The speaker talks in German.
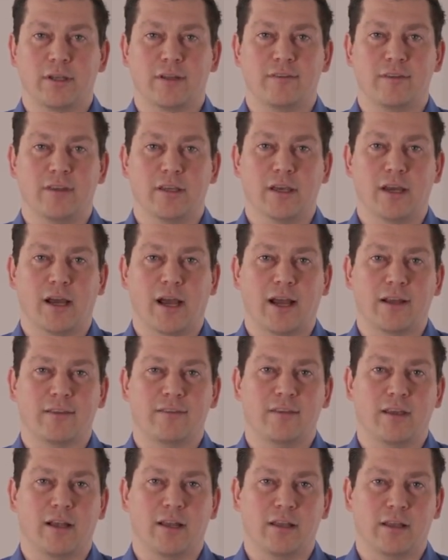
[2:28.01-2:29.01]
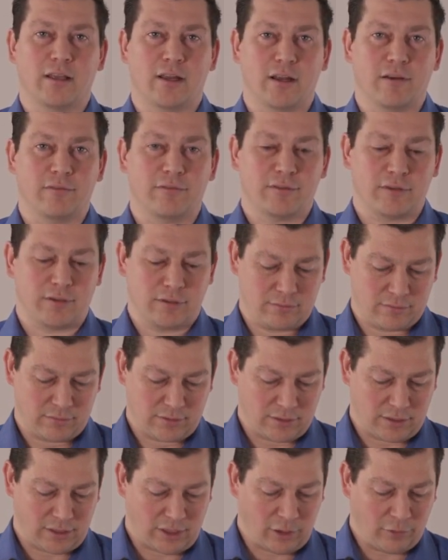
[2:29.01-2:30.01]
dass hier axiale Kraft
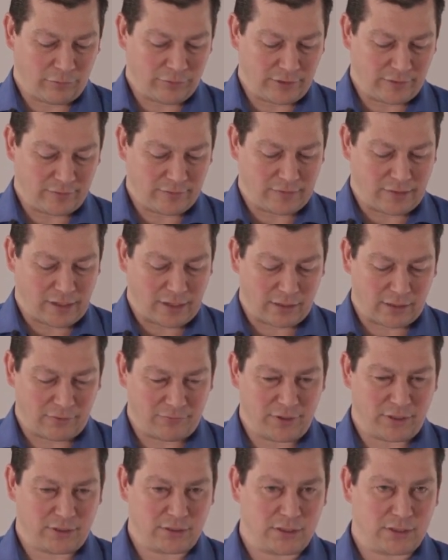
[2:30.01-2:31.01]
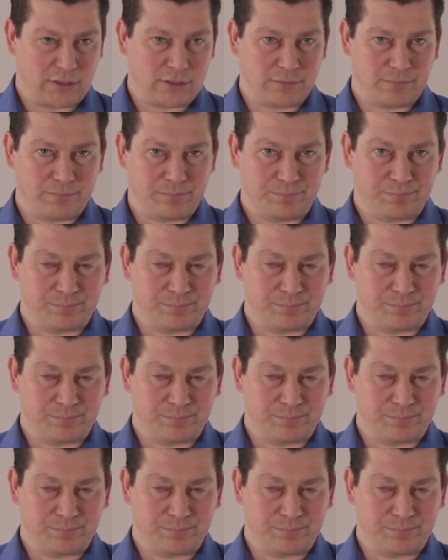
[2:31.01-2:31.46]
auf dieses Lager gewirkt hat.